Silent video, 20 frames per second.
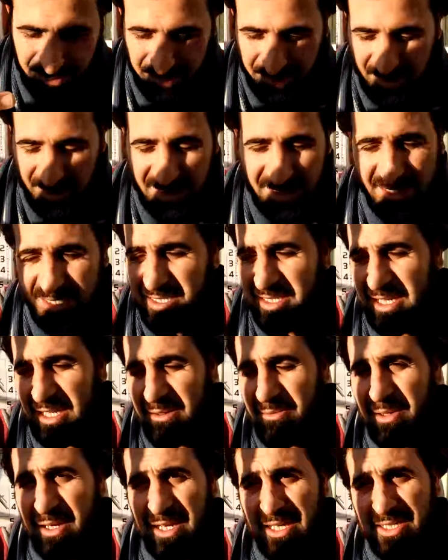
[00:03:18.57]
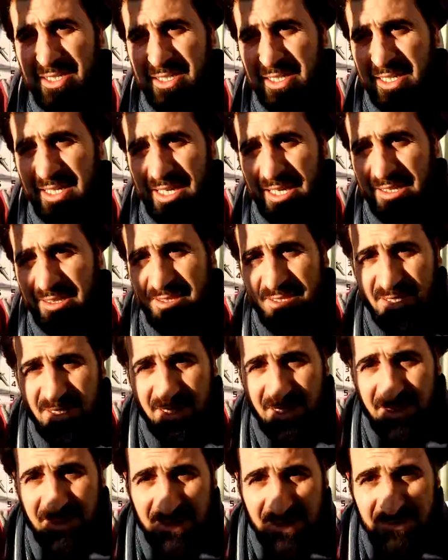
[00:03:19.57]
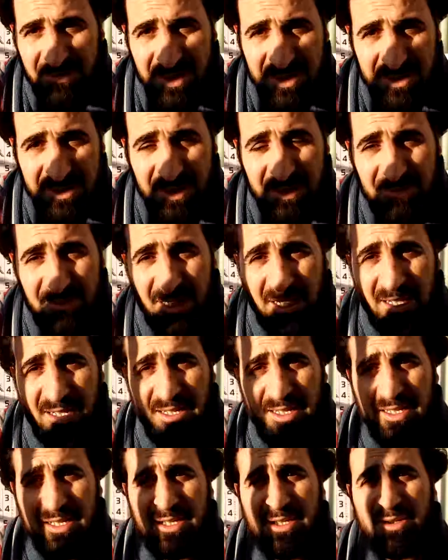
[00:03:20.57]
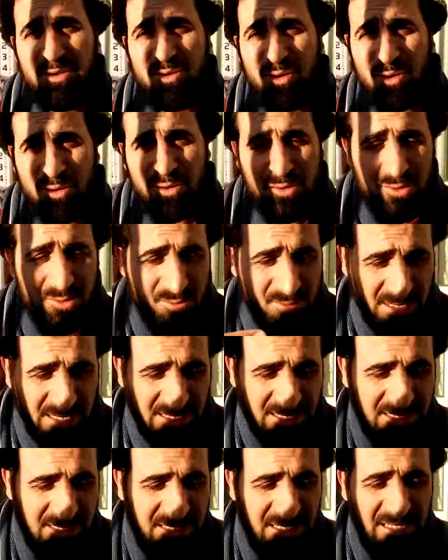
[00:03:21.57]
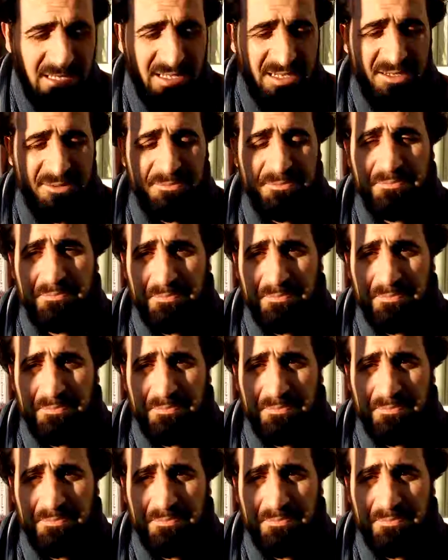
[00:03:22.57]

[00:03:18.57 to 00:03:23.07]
istisnai birkaç tane kendi içlerinde vardır ama gördüğüm kadarıyla